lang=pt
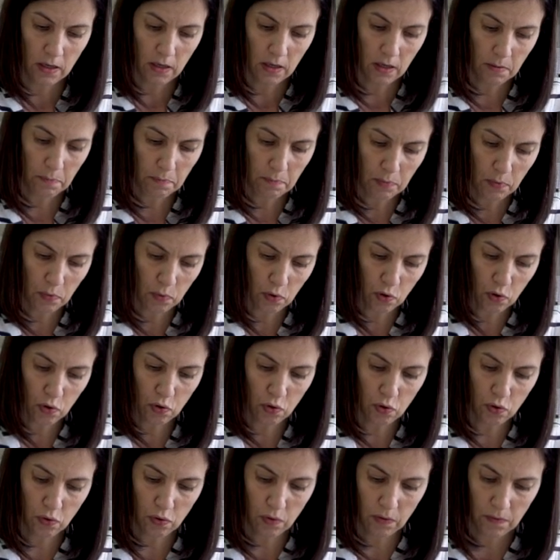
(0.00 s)
e
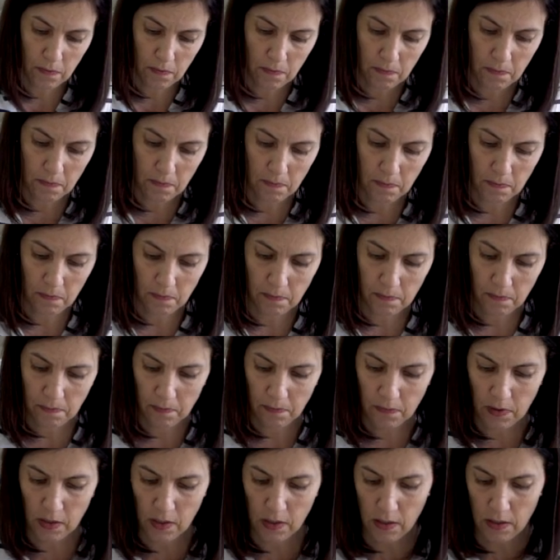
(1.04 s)
puxo.
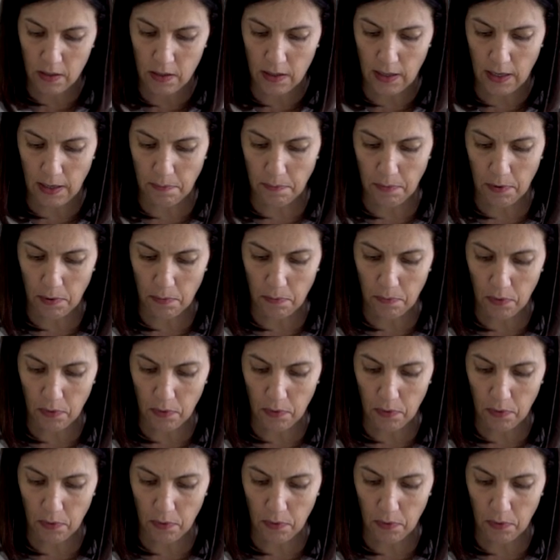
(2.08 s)
Aí põe um